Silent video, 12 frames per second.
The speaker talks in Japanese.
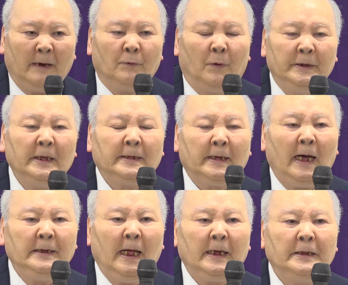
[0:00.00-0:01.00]
あの、の1
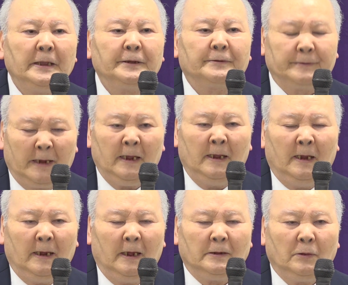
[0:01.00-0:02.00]
回だけですね、
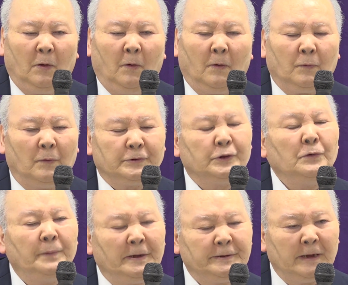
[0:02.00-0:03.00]
えーと、この終
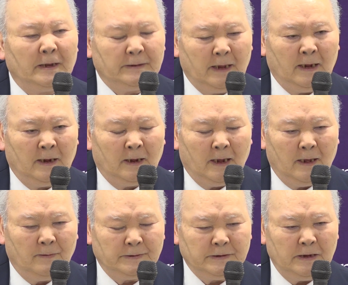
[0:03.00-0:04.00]
盤戦で、
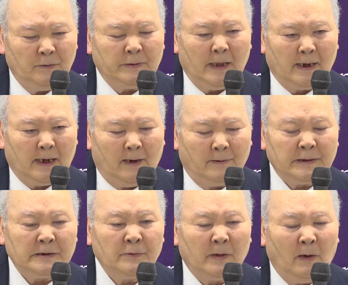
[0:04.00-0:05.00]
えー、藤井四段が
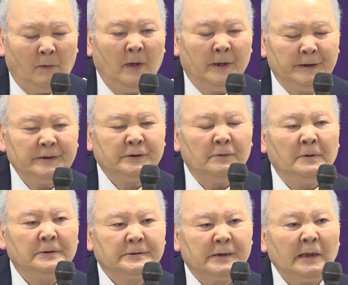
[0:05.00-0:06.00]
私の顔を一瞬、
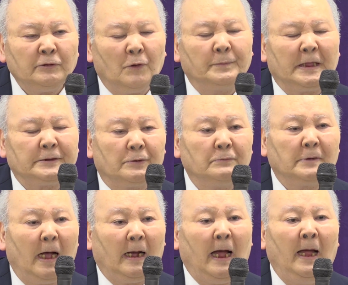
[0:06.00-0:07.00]
ちらっと見た瞬
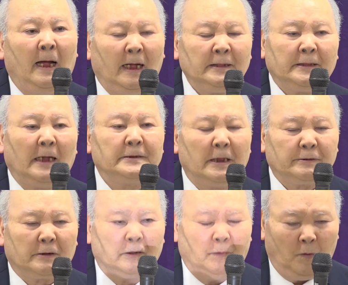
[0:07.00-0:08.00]
間があったんですけど